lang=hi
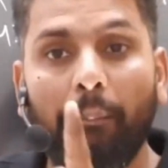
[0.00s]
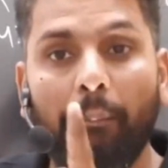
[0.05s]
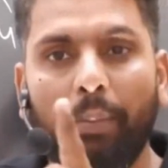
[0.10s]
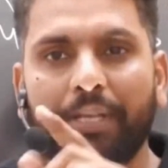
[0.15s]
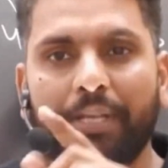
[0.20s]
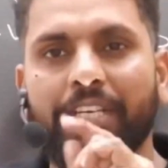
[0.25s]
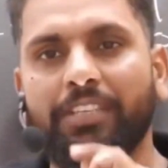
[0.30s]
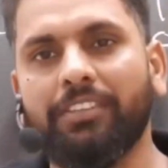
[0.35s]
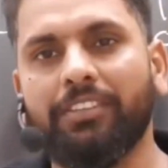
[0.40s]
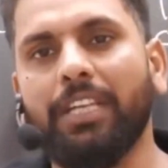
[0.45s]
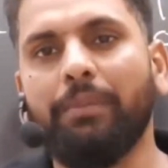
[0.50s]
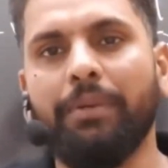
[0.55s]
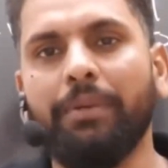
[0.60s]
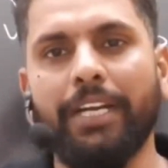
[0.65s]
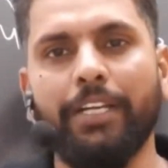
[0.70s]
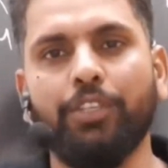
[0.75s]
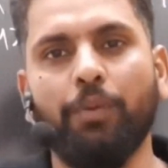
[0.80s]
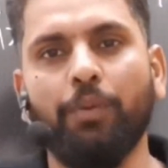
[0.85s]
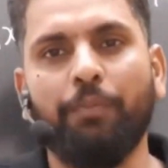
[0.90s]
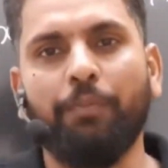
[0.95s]
पचहत्तर
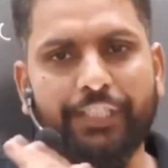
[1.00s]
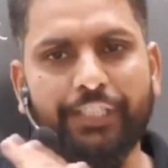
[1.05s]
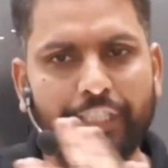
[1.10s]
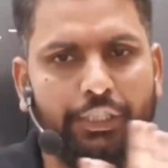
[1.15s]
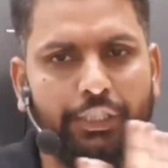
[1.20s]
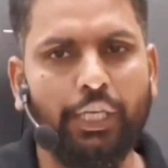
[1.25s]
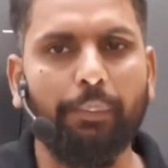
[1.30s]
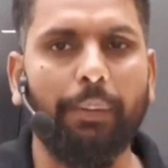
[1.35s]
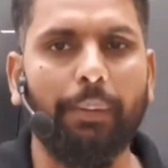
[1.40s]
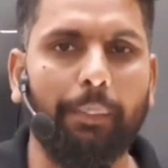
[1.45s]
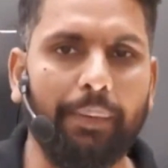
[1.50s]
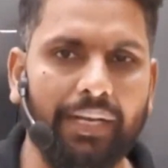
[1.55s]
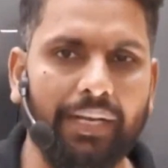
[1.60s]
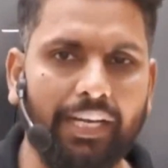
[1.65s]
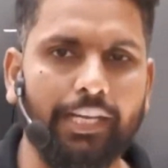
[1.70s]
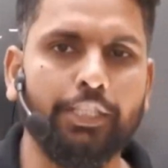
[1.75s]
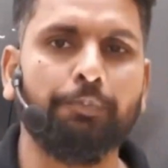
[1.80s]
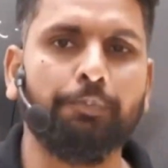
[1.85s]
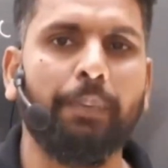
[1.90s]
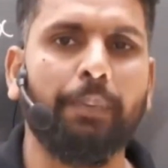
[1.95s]
मिनट जो फिजिक्स के पेपर के
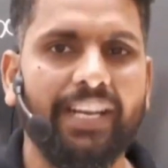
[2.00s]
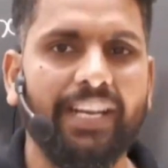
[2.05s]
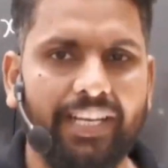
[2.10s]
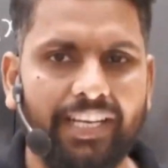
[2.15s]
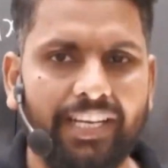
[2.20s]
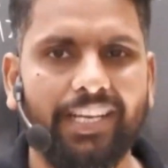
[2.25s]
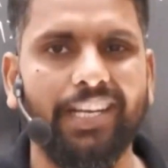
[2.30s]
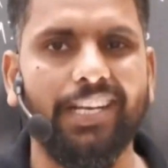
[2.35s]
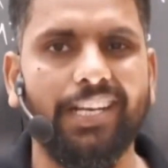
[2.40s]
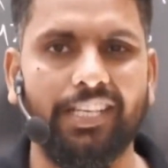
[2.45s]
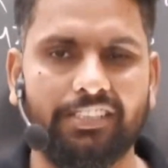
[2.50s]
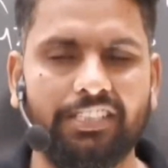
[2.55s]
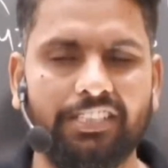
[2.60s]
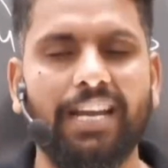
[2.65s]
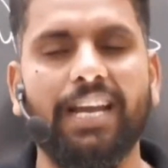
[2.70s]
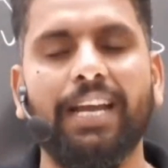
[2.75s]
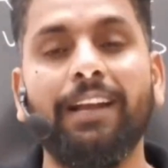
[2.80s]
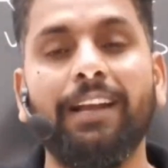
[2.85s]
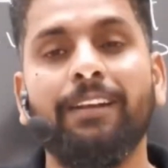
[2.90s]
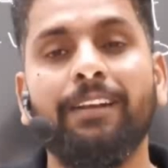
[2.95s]
लिए स्पेयर करके रखता
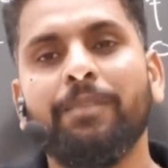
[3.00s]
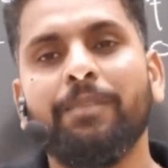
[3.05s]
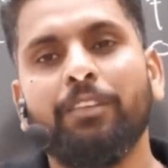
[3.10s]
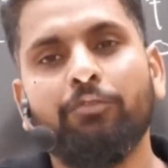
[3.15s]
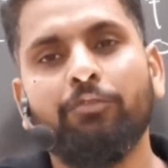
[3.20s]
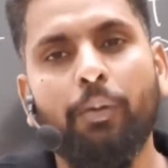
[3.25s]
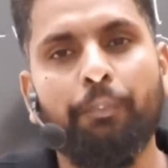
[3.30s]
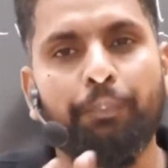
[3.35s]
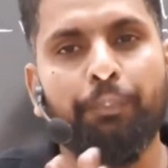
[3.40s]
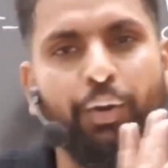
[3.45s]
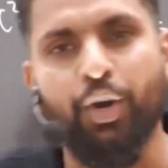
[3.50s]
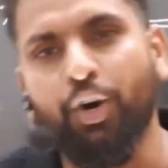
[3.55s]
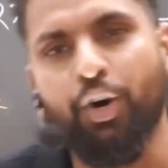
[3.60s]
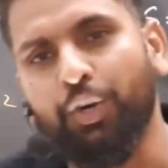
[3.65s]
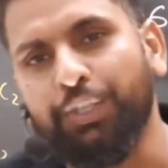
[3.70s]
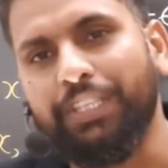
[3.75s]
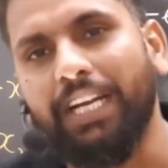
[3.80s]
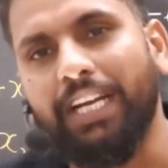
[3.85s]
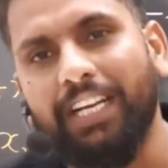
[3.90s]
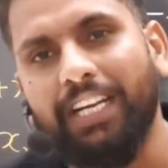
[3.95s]
है वो प्रो
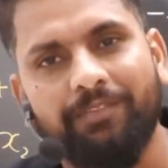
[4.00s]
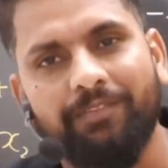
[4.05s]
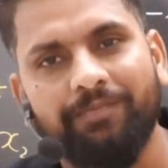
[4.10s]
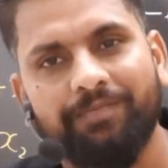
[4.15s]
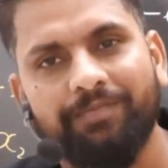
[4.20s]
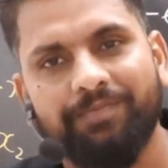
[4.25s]
होता है